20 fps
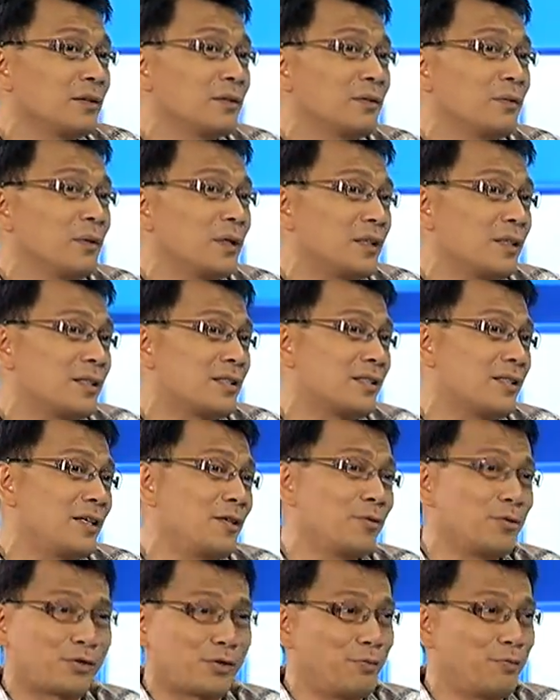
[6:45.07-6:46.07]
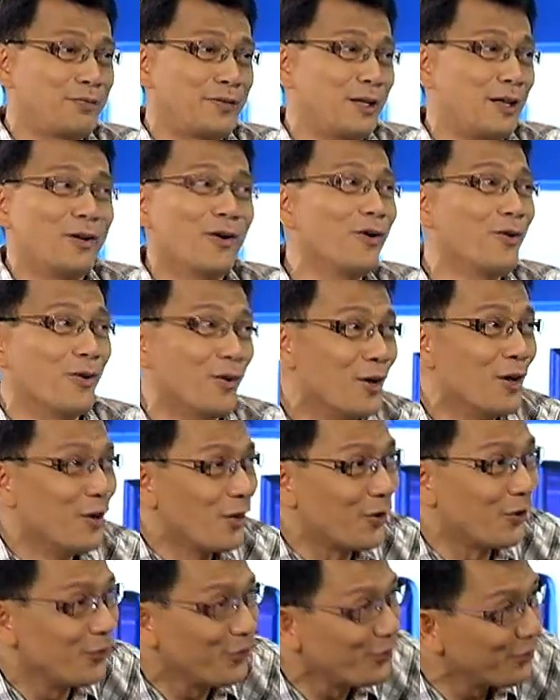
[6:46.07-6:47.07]
what is the use of the law?
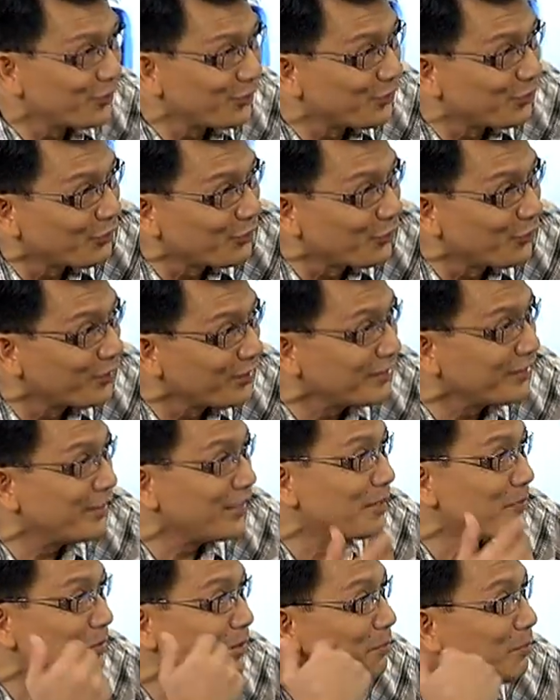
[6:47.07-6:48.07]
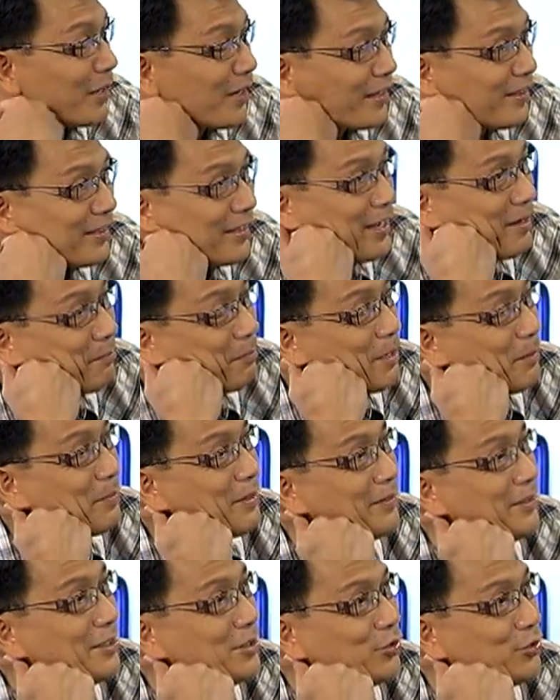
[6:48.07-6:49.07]
Kung kung hindi naman maganda
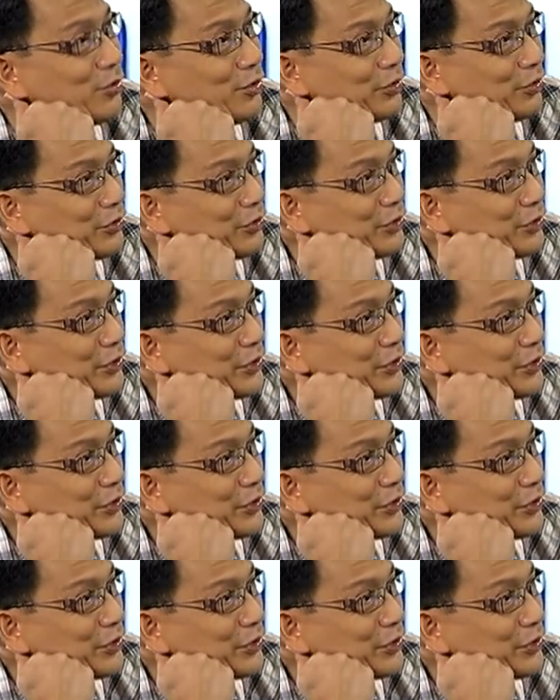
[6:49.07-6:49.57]
implementation. Maraming ano,